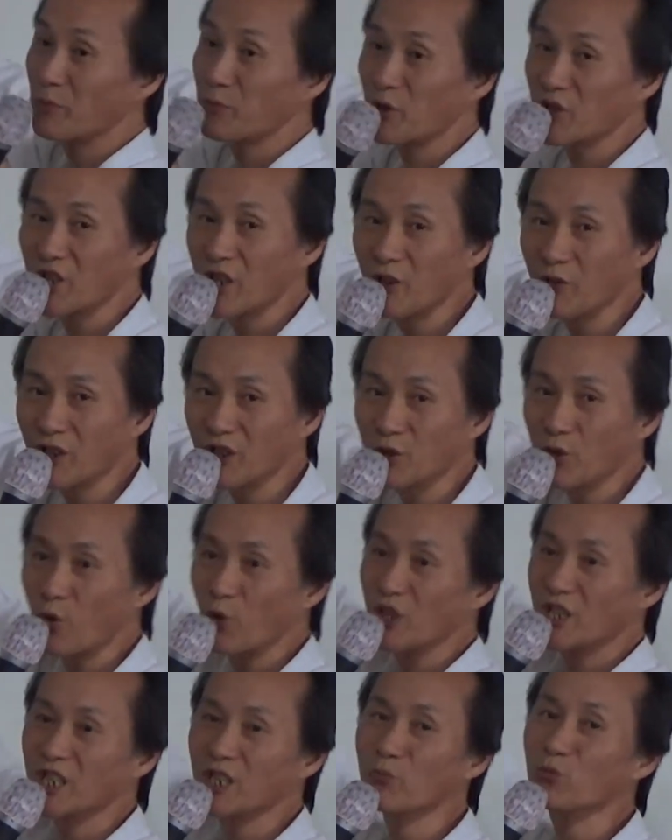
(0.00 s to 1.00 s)
옆으로
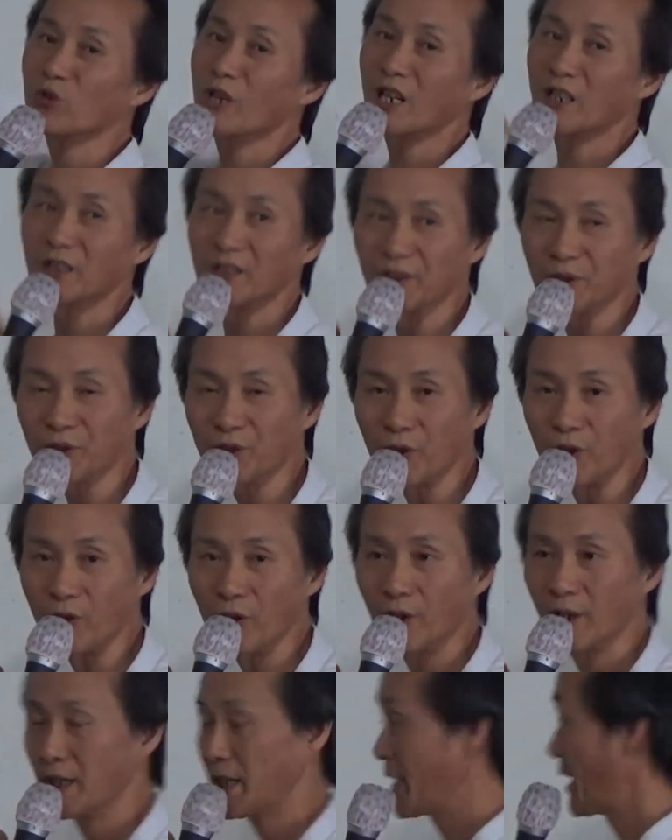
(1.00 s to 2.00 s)
세워가지고 이등분 한 거예요.